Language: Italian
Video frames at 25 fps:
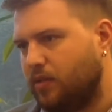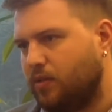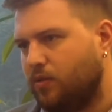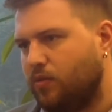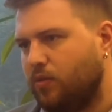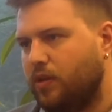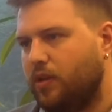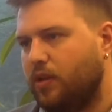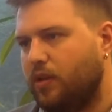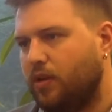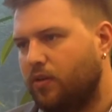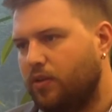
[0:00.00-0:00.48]

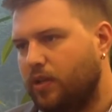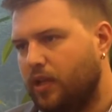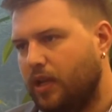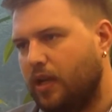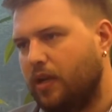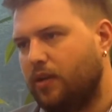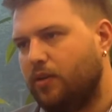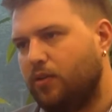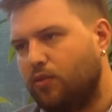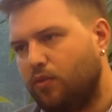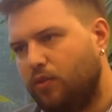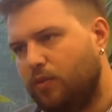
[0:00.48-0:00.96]
quindi ogni
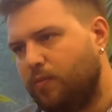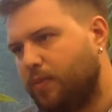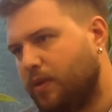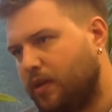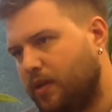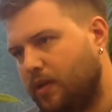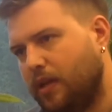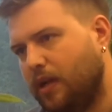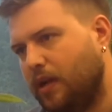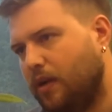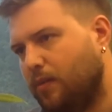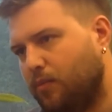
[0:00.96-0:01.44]
anno noi
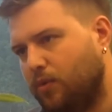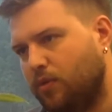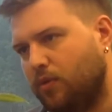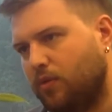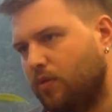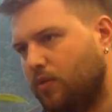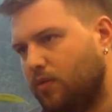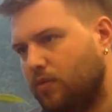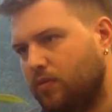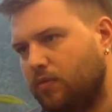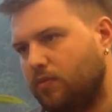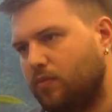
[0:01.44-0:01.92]

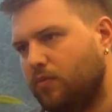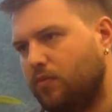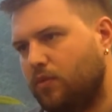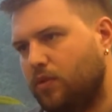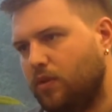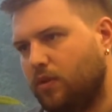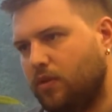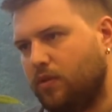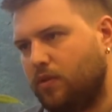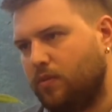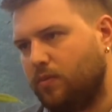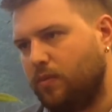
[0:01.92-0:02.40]
perdiamo un
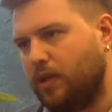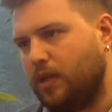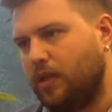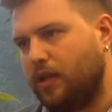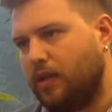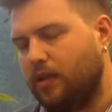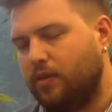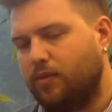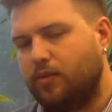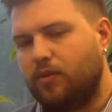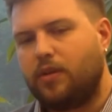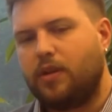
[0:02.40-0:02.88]
tot mila
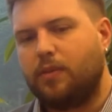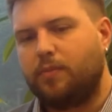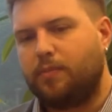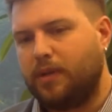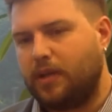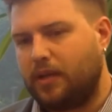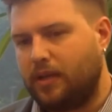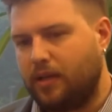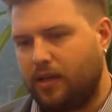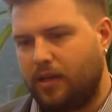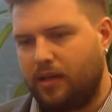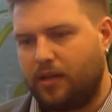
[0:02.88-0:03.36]
euro, che
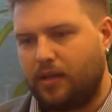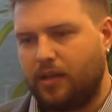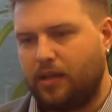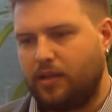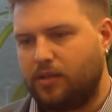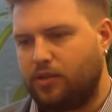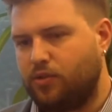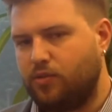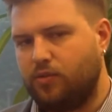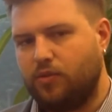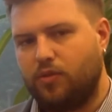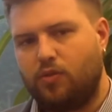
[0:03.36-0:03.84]
per carità
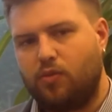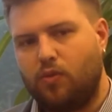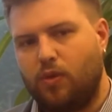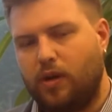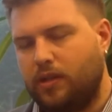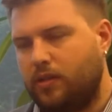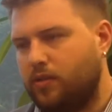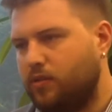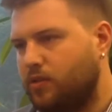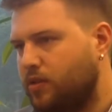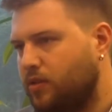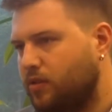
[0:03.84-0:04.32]
sono
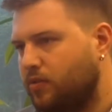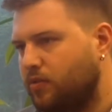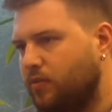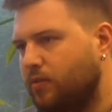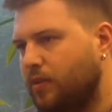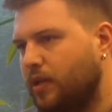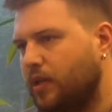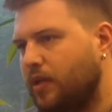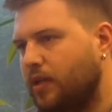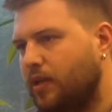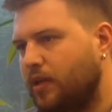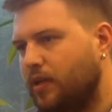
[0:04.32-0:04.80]
4-5
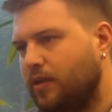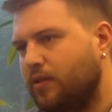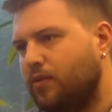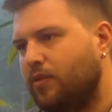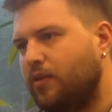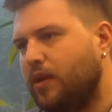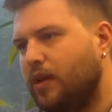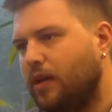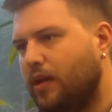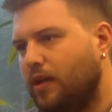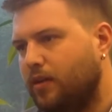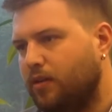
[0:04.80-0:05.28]
mila euro
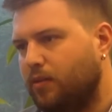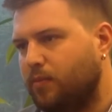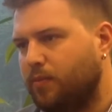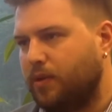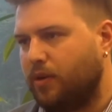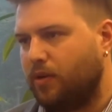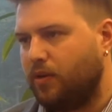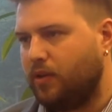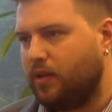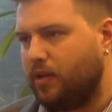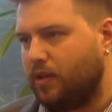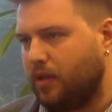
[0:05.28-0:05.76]
all'anno,
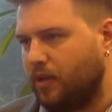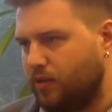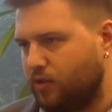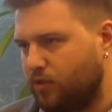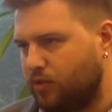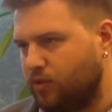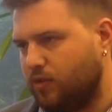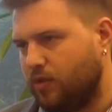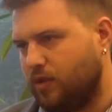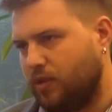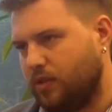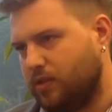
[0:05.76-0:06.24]
però intanto
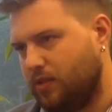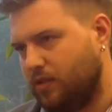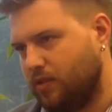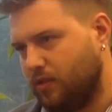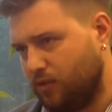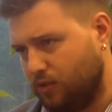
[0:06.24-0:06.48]
sono, da,